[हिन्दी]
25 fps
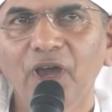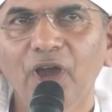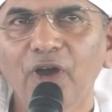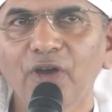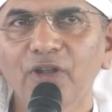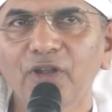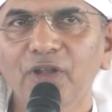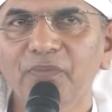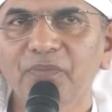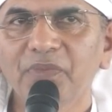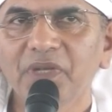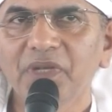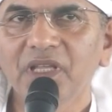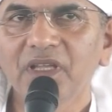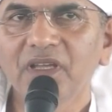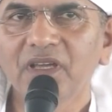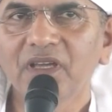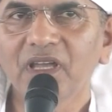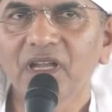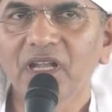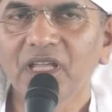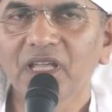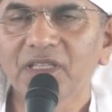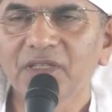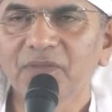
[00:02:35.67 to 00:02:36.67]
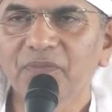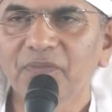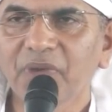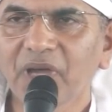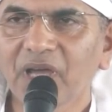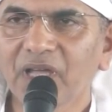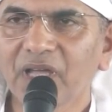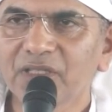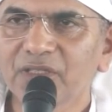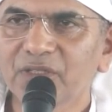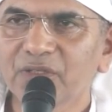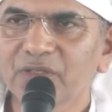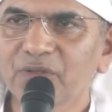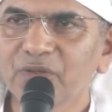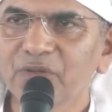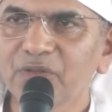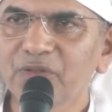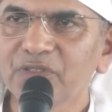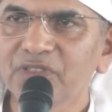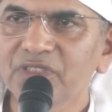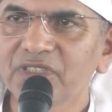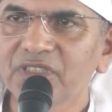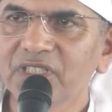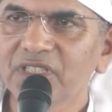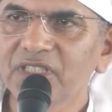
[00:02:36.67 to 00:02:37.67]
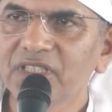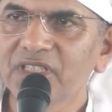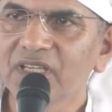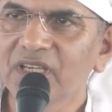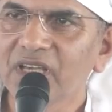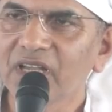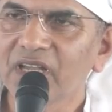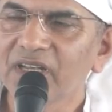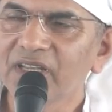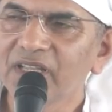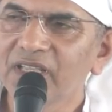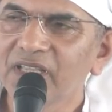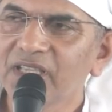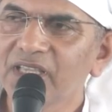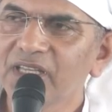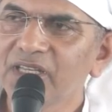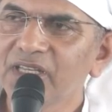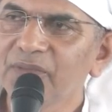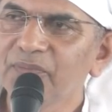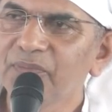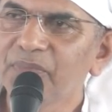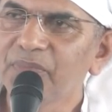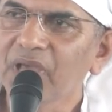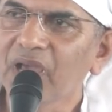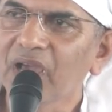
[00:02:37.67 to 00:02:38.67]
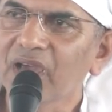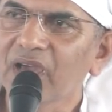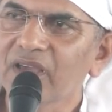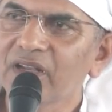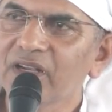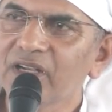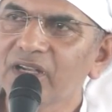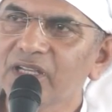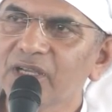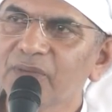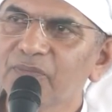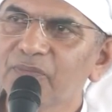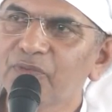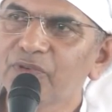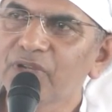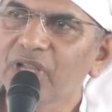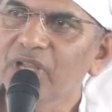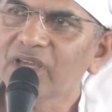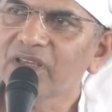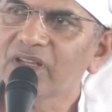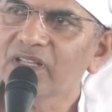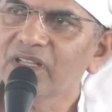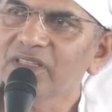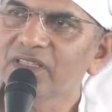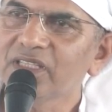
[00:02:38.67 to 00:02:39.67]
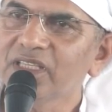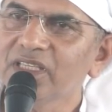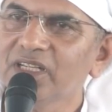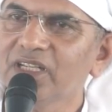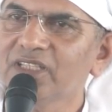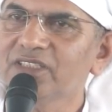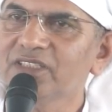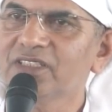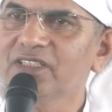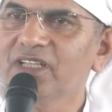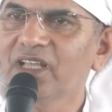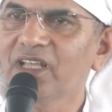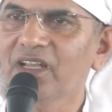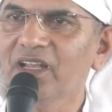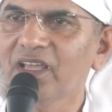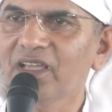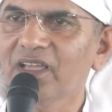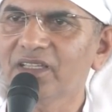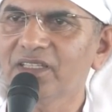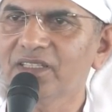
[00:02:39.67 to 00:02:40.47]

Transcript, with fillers: और अपनी गलत बात को सिद्ध करने के लिए व्याकरण का पूरा ग्रंथ ही रच डाला